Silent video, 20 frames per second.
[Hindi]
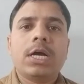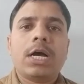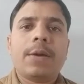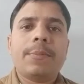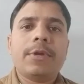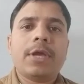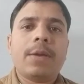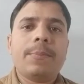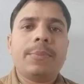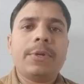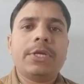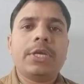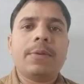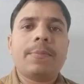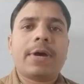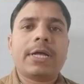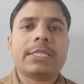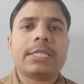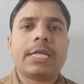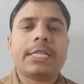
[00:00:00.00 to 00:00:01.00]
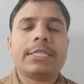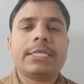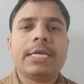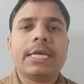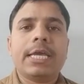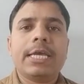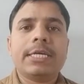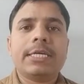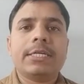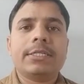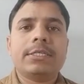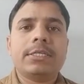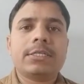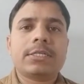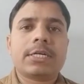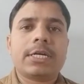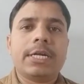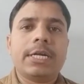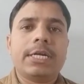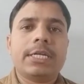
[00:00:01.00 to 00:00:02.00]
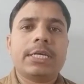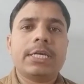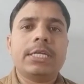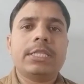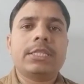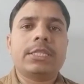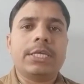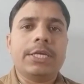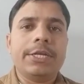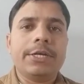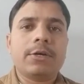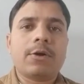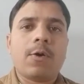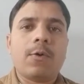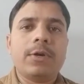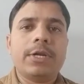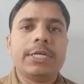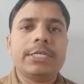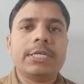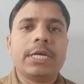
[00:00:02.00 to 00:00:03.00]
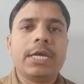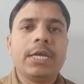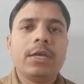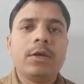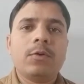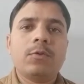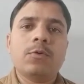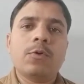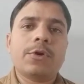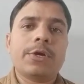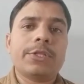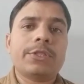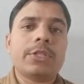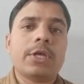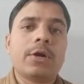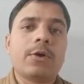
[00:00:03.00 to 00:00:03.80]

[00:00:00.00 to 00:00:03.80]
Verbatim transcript: अब यहाँ पे ये बात आती है कि जिस ट्रेड की तीन कॉलेज है वो कितना